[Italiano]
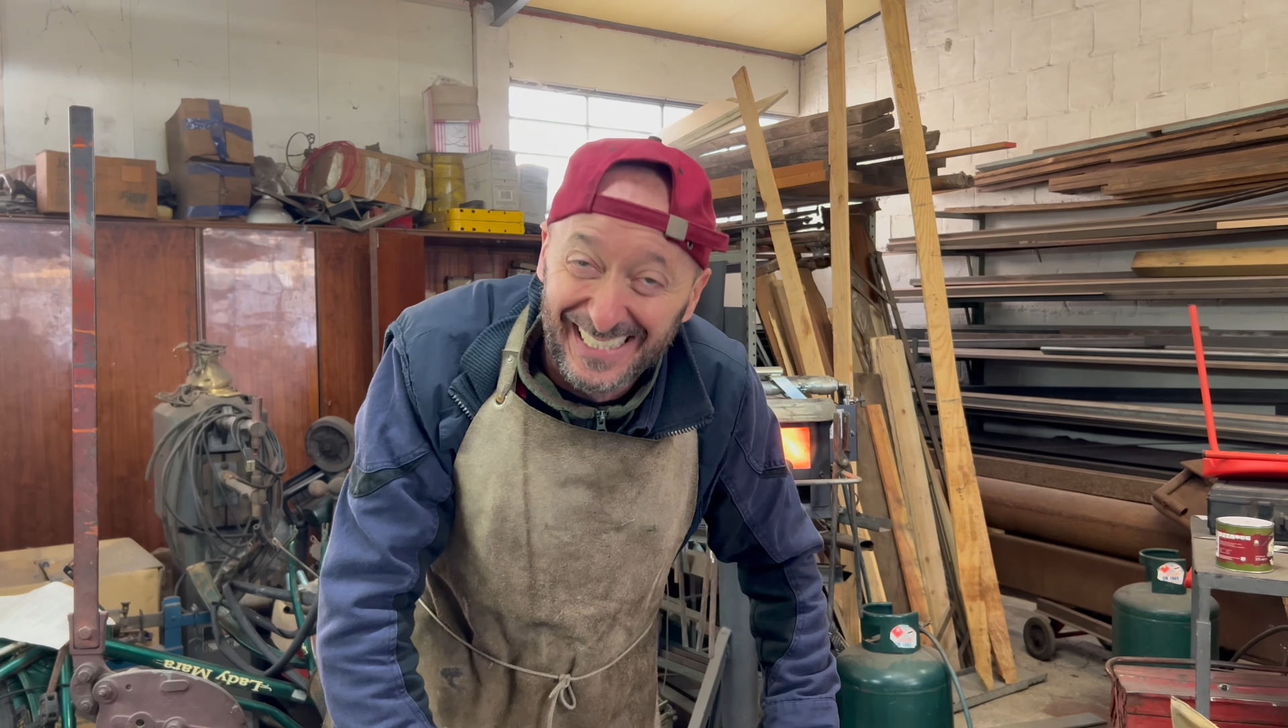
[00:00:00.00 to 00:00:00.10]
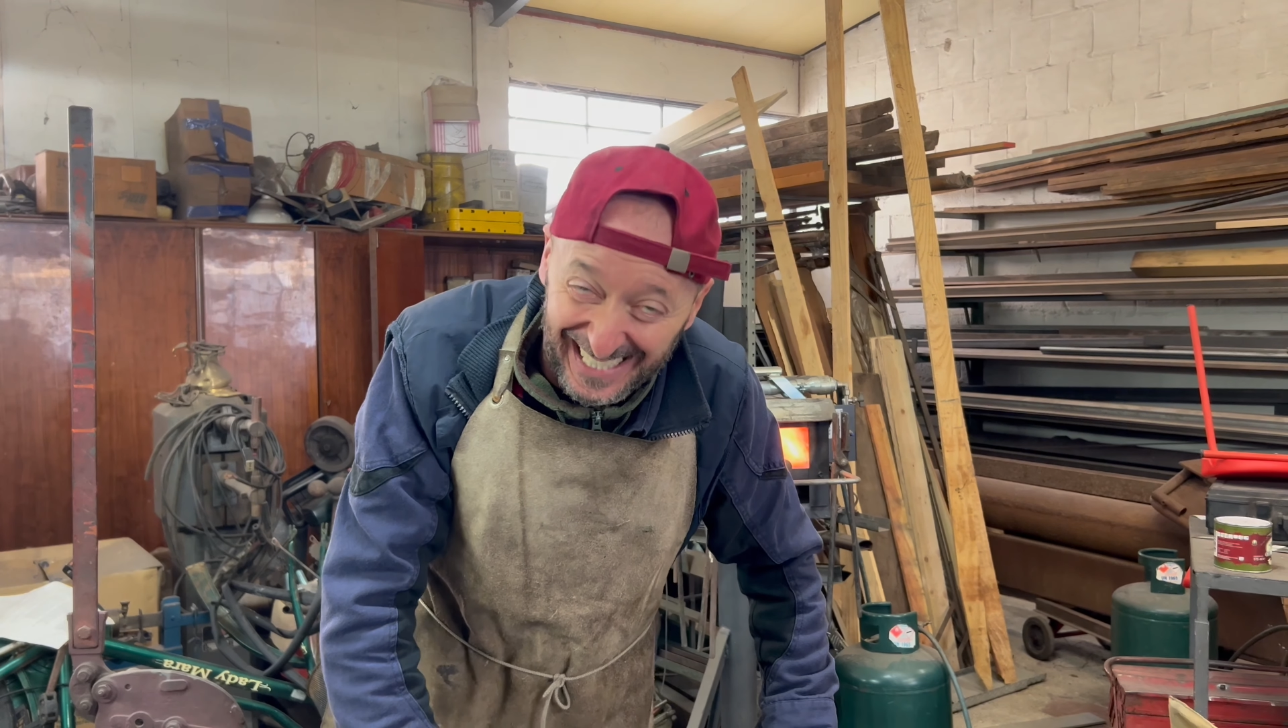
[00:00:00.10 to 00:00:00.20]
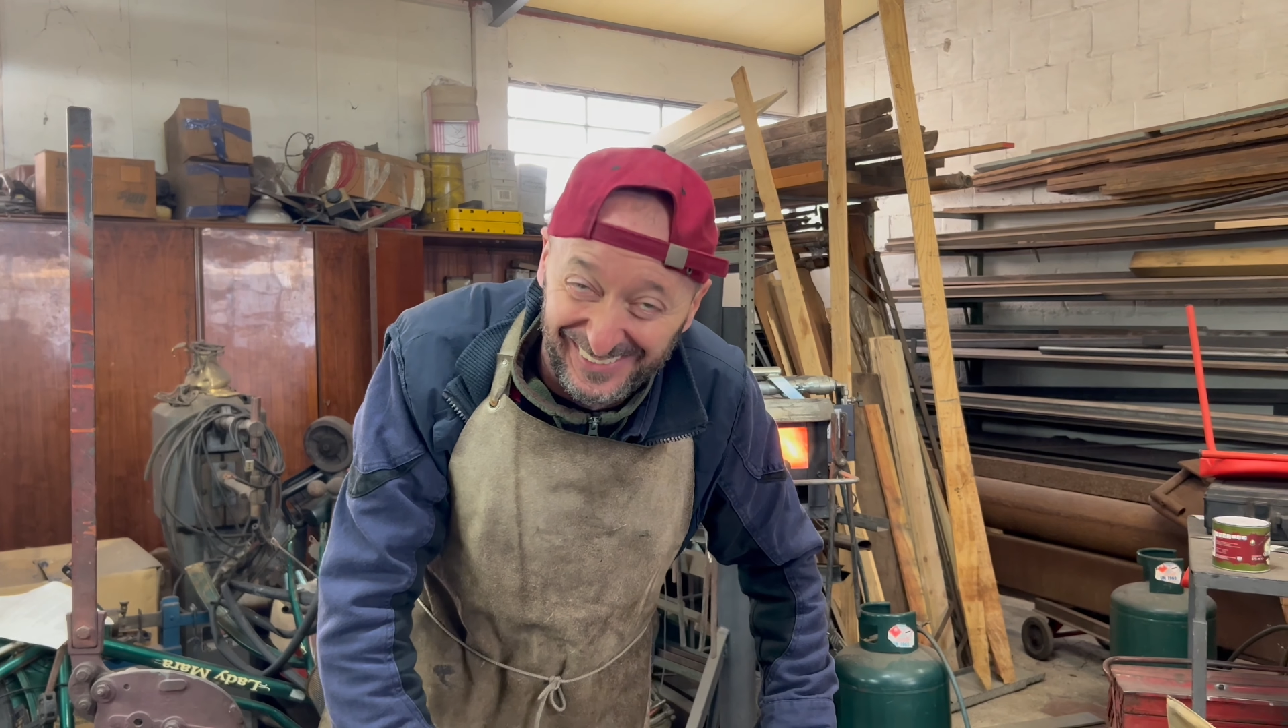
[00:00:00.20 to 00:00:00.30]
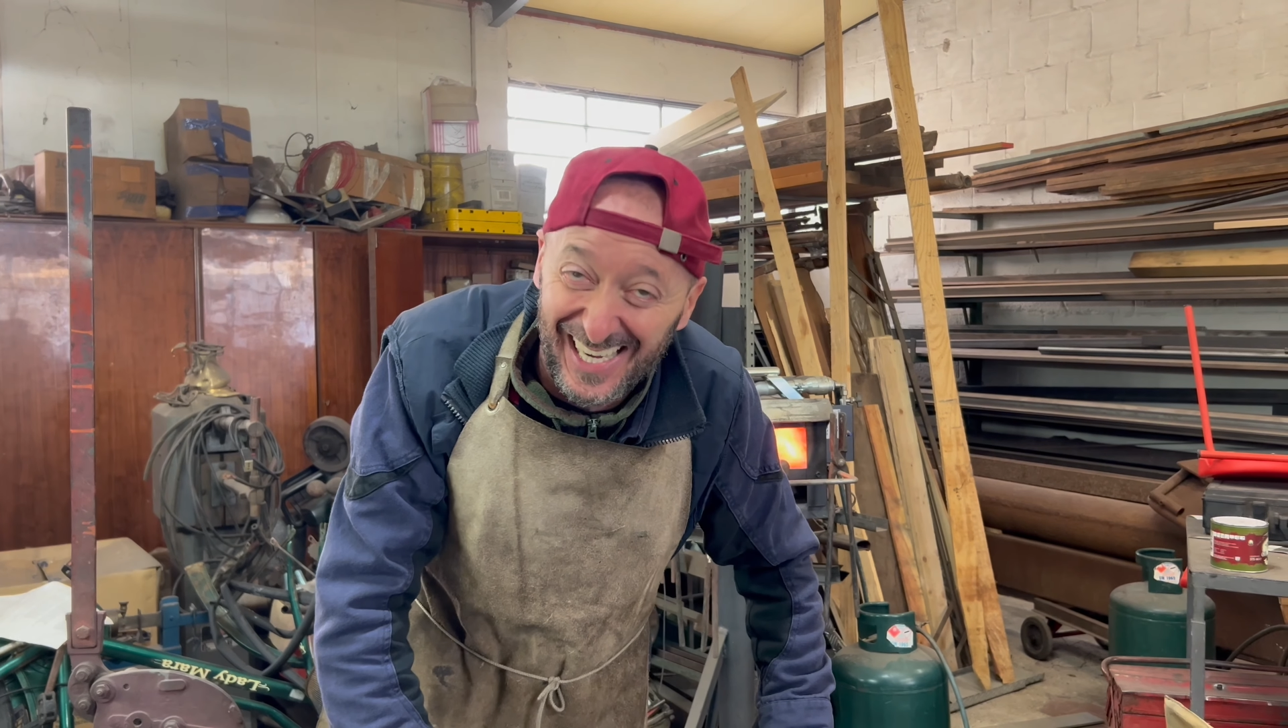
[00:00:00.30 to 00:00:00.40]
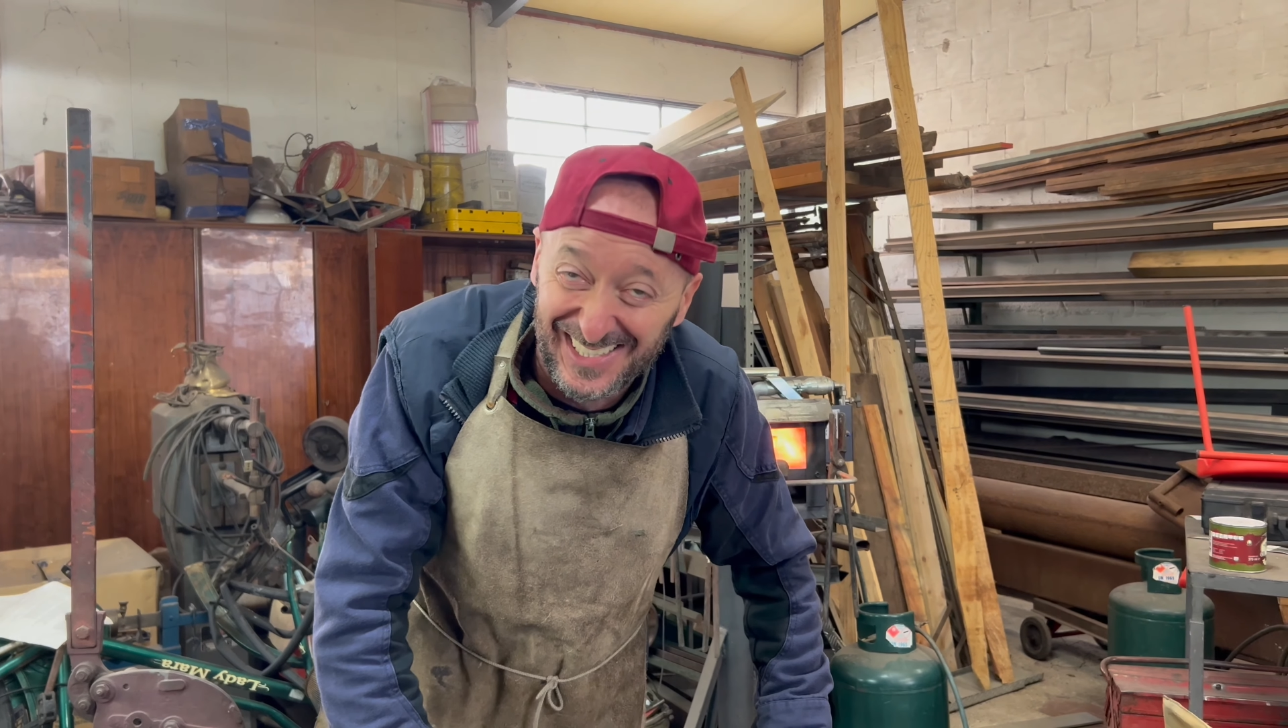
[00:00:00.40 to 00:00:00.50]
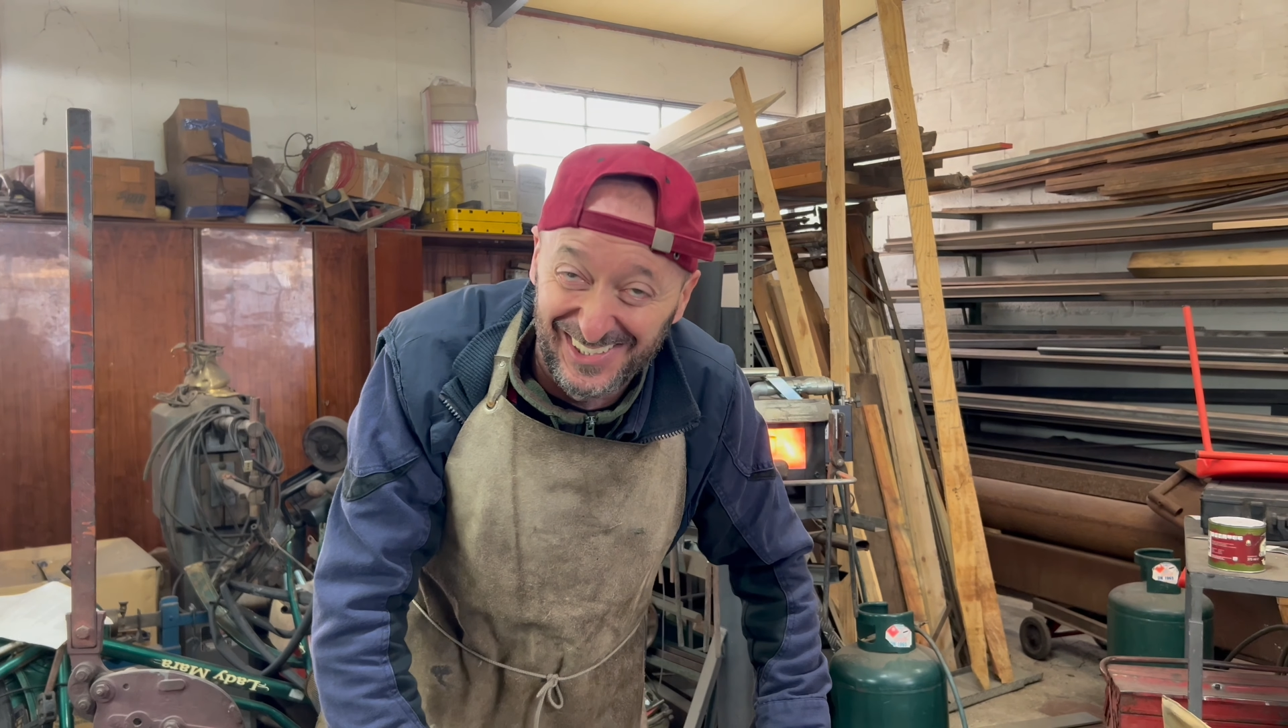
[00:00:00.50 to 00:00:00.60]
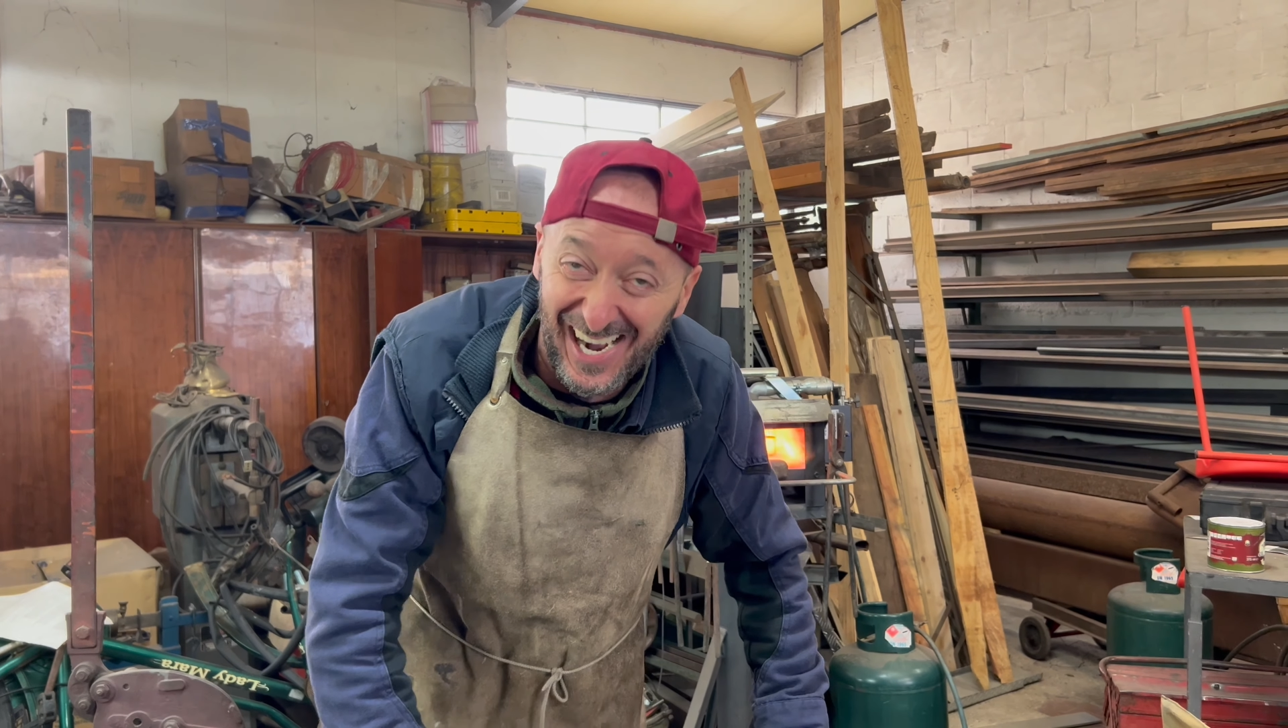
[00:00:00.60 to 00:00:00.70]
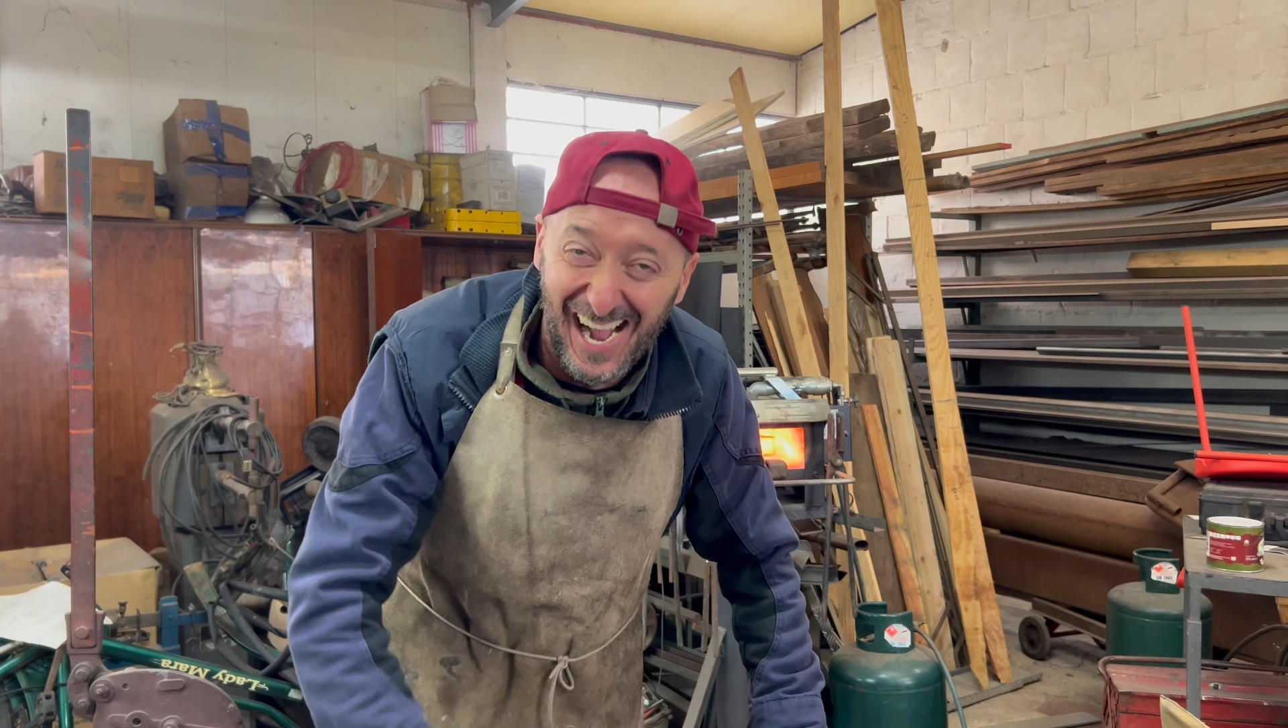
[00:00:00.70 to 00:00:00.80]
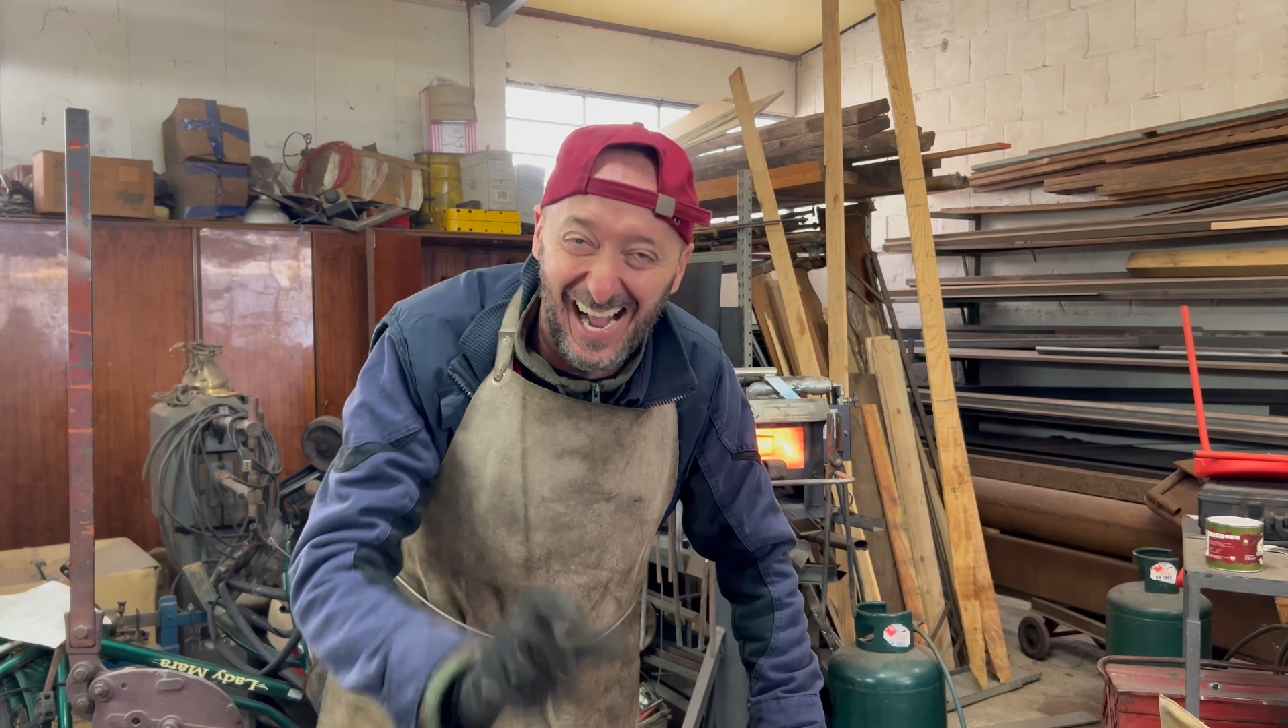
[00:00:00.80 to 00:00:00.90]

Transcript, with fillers: Cantesso,